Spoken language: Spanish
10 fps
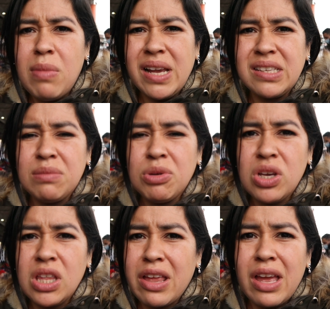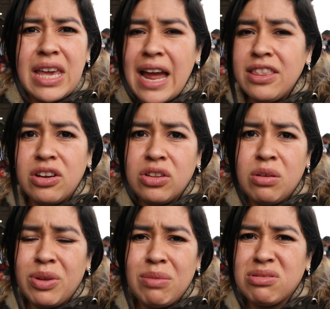máximo, y de ya no,
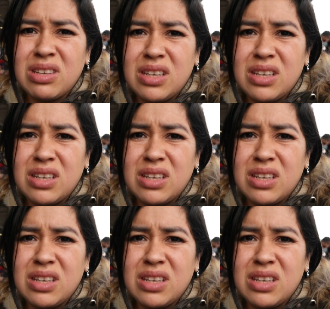no podemos